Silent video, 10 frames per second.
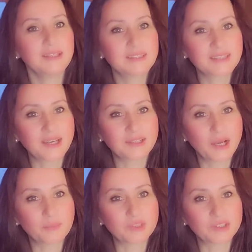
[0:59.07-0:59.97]

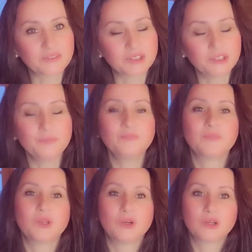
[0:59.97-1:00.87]
Instagram'da da varım.
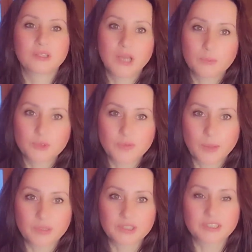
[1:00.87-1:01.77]
Kabus
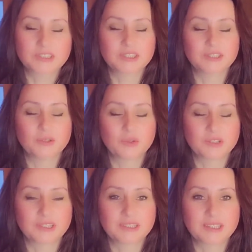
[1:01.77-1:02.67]
Fabrikası
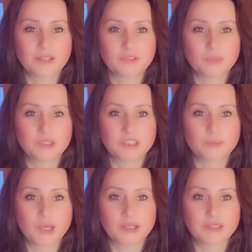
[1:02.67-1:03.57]
oradaki sayfamın
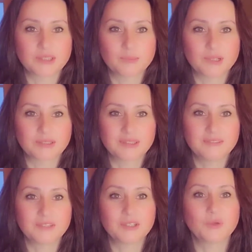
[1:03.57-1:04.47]
ismi aynı
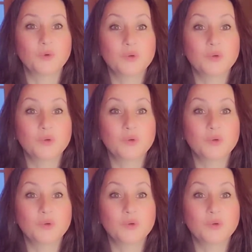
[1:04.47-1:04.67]
zamanda ve